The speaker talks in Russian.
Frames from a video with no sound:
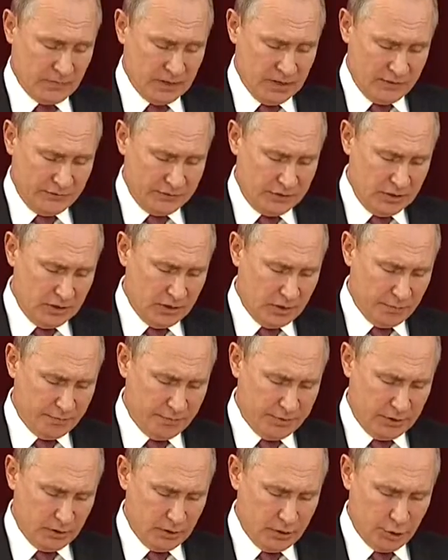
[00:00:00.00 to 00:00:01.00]
В Сирии
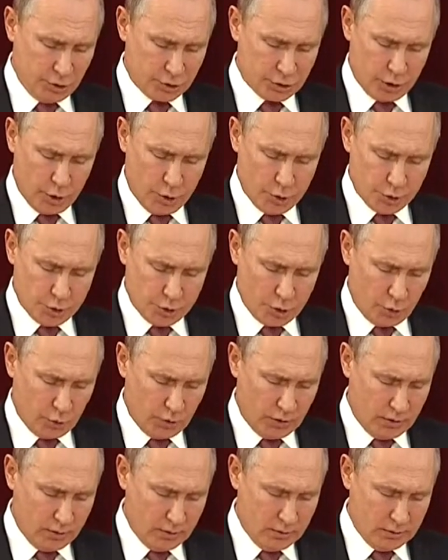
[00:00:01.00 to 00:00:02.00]
при решающей
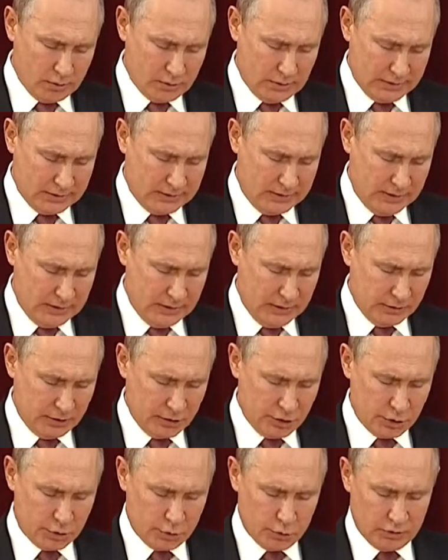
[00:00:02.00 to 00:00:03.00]
роли России
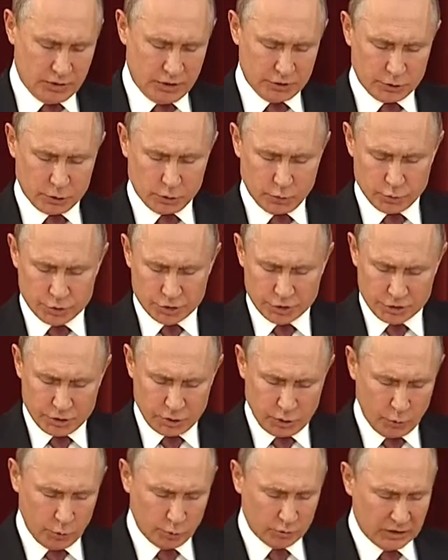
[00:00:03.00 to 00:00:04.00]
нанесен
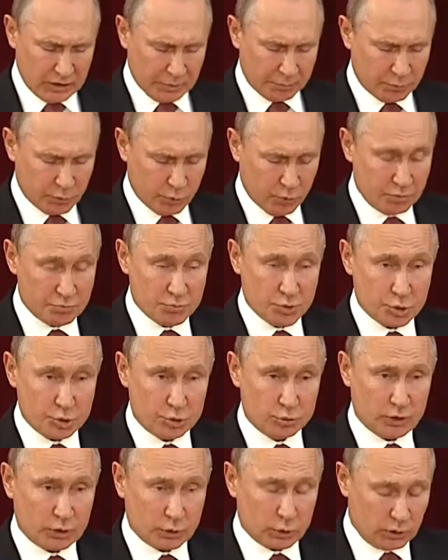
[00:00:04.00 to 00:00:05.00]
сокрушительный удар по
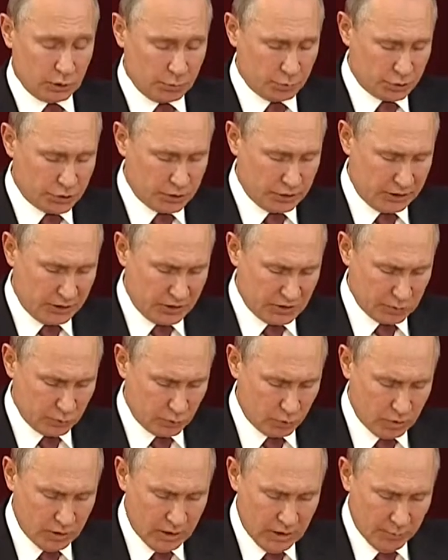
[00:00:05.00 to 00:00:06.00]
международному
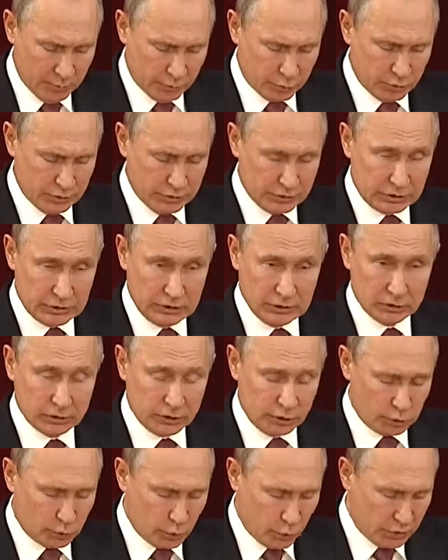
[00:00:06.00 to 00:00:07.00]
терроризму, по ИГИЛ
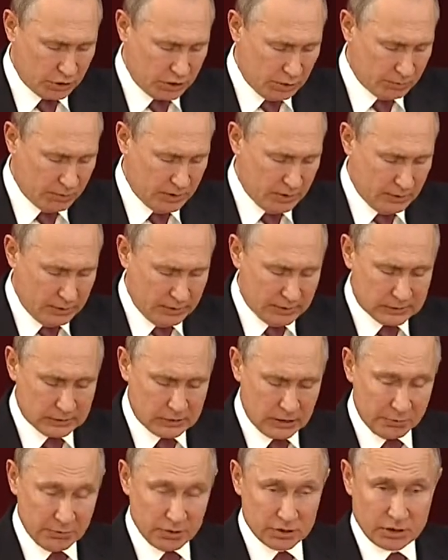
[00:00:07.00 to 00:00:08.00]
и другим
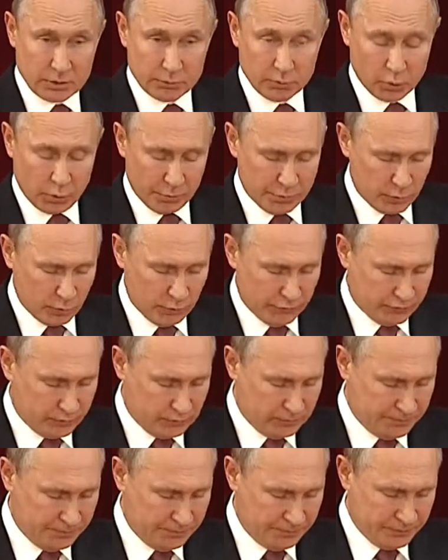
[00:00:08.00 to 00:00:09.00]
экстремистским группировкам.
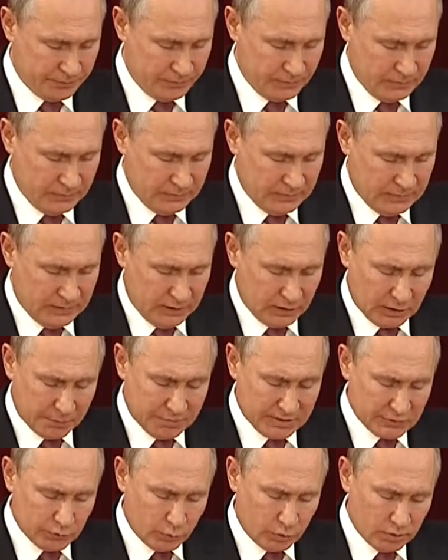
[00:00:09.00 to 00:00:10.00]
Это
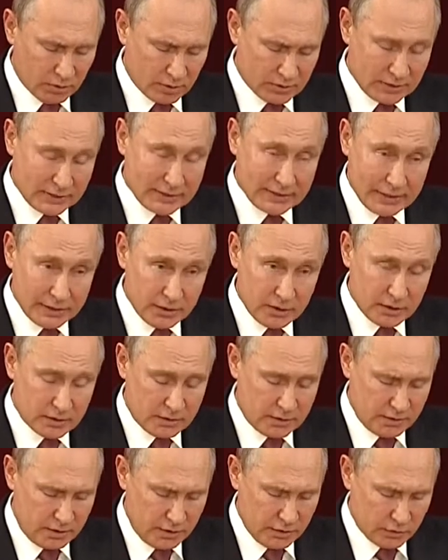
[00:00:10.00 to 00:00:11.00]
позволило сохранить
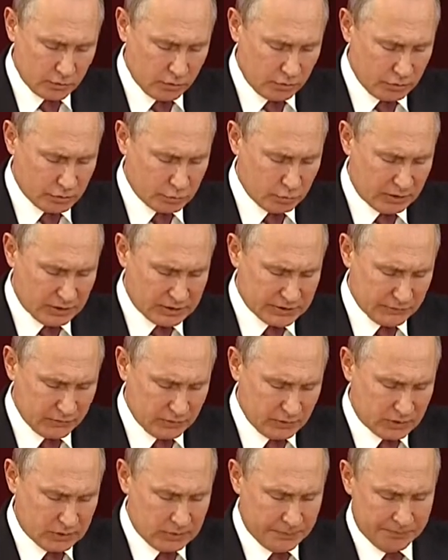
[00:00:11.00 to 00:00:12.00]
сирийскую
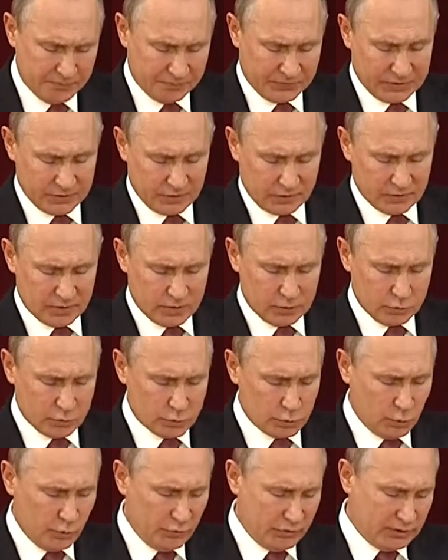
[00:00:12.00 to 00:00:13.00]
государственность, создать
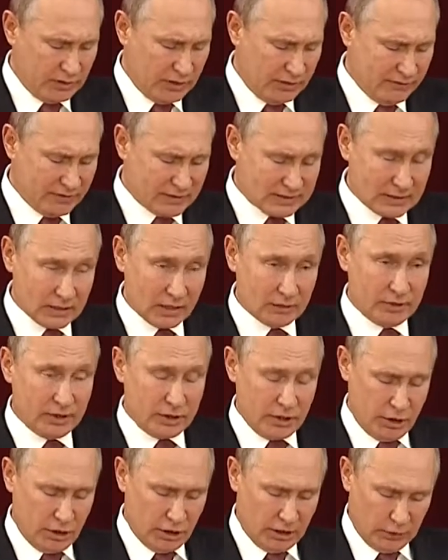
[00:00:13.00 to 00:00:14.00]
условия для
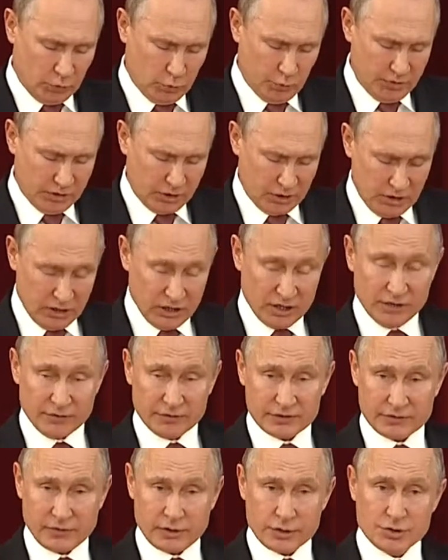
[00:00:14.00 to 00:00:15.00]
восстановления экономики и
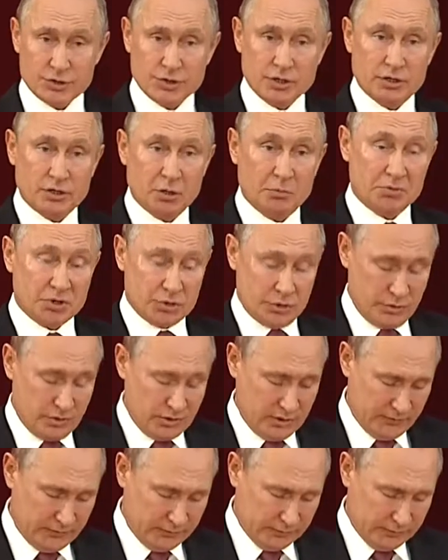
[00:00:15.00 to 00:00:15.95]
возвращения беженцев.